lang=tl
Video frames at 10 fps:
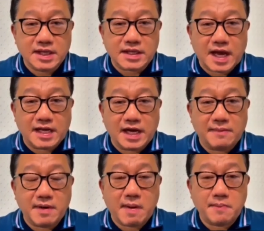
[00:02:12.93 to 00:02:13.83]
dahil
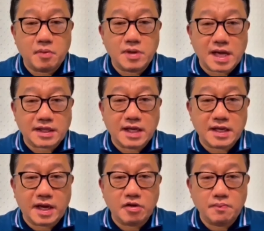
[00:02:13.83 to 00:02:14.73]
alam naman po
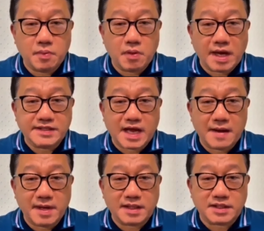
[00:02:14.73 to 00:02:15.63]
natin, ngayon po ay
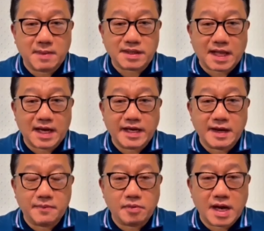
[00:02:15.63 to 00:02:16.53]
summer, samantalahin
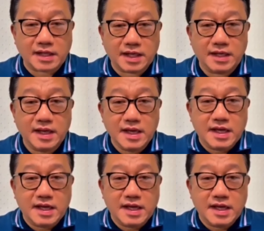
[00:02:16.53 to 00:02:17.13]
na po natin